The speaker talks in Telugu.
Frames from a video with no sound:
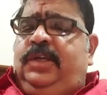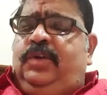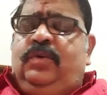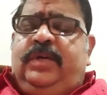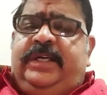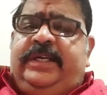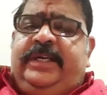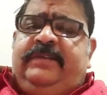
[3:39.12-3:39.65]
లో
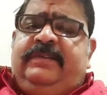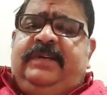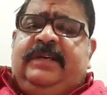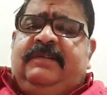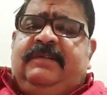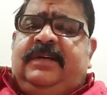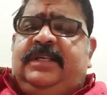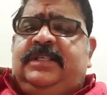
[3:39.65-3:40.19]
ఉన్నటువంటి
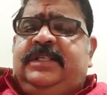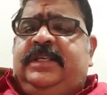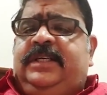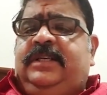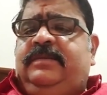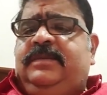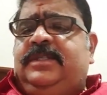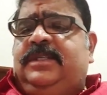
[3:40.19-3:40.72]
పెద్ద పెద్ద
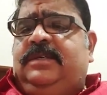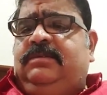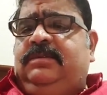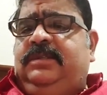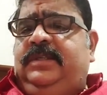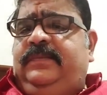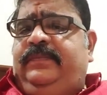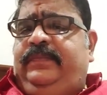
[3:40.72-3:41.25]
కంపెనీలు
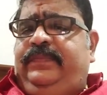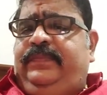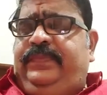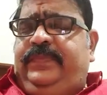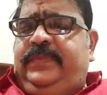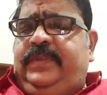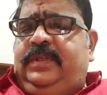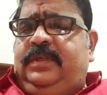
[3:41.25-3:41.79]

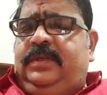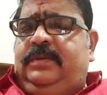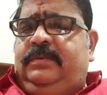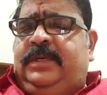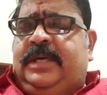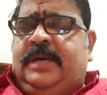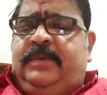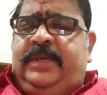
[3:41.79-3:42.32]
భారతదేశానికి
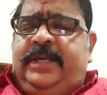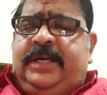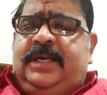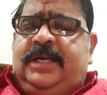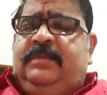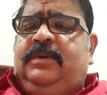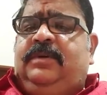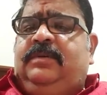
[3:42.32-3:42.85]

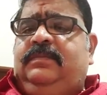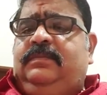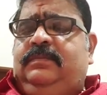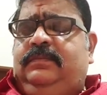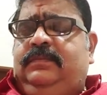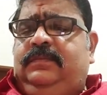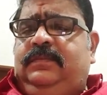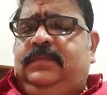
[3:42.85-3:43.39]
తరలివచ్చేటువంటి
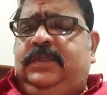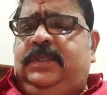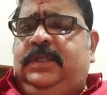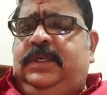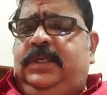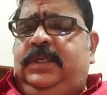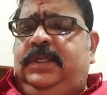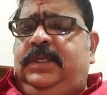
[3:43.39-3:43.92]
అవకాశం ఉంది సో
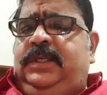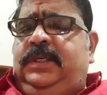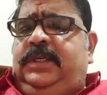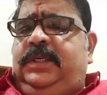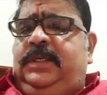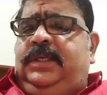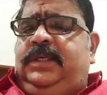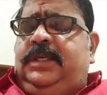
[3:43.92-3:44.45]

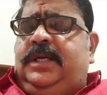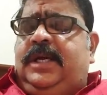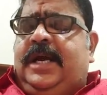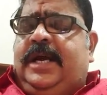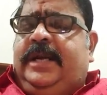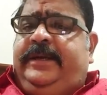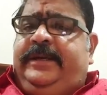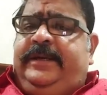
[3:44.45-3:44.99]
భారతదేశం
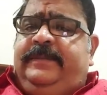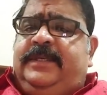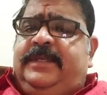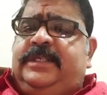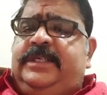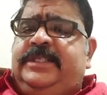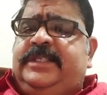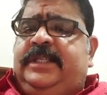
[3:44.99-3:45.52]
రాబోయేటువంటి
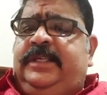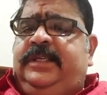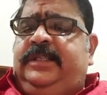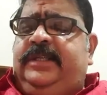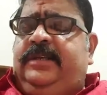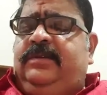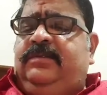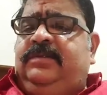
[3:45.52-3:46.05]
కాలంలో
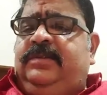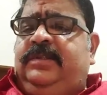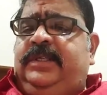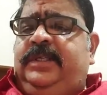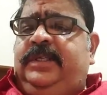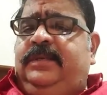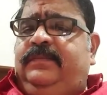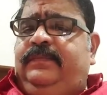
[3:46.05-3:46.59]

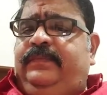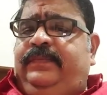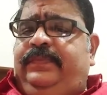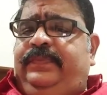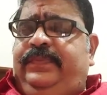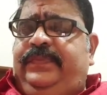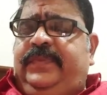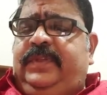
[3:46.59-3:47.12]
అగ్రపదంగా అగ్ర
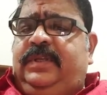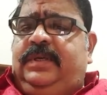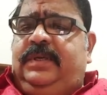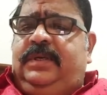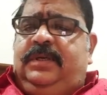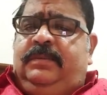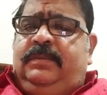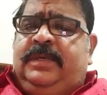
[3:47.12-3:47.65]
రాజ్యంగా
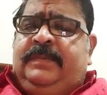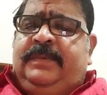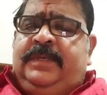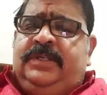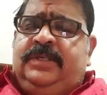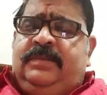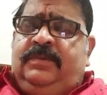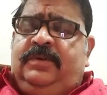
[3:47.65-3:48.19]
మిగిలిపోతూ
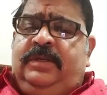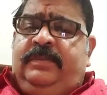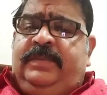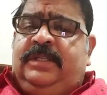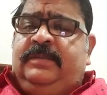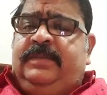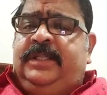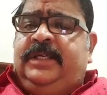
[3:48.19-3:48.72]
ఉంది అని
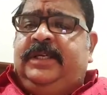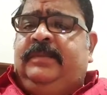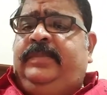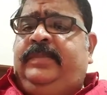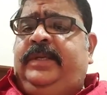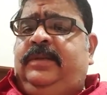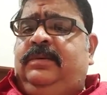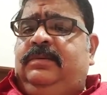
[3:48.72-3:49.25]
చెప్పడంలో ఎటువంటి
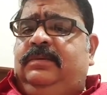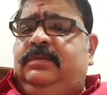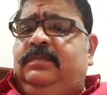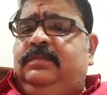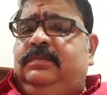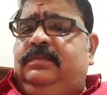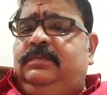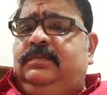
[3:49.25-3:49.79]
అనుమానం
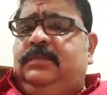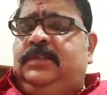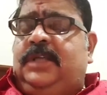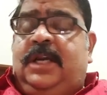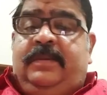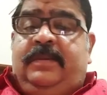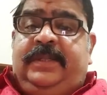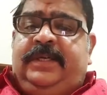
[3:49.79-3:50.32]
అక్కర్లేదు
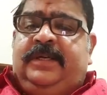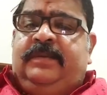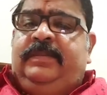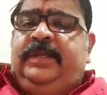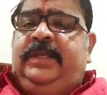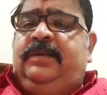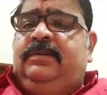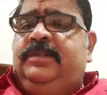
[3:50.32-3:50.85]
ఇది
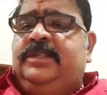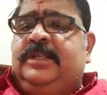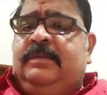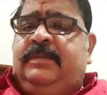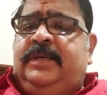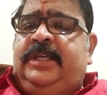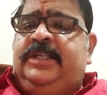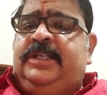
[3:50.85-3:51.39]
నేను వీడియో
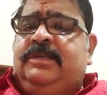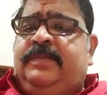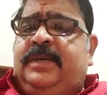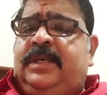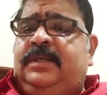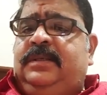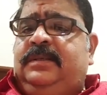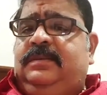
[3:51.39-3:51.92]
ముఖంగానే
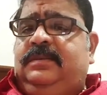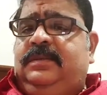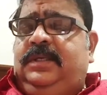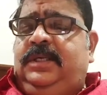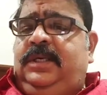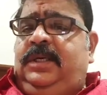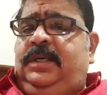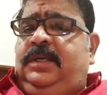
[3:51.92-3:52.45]
చెప్తా ఉన్నా
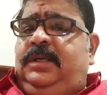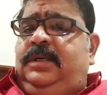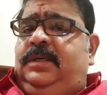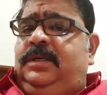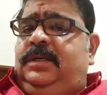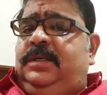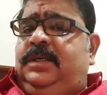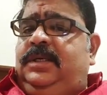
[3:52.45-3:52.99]

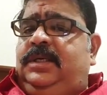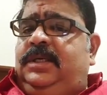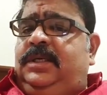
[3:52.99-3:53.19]
సో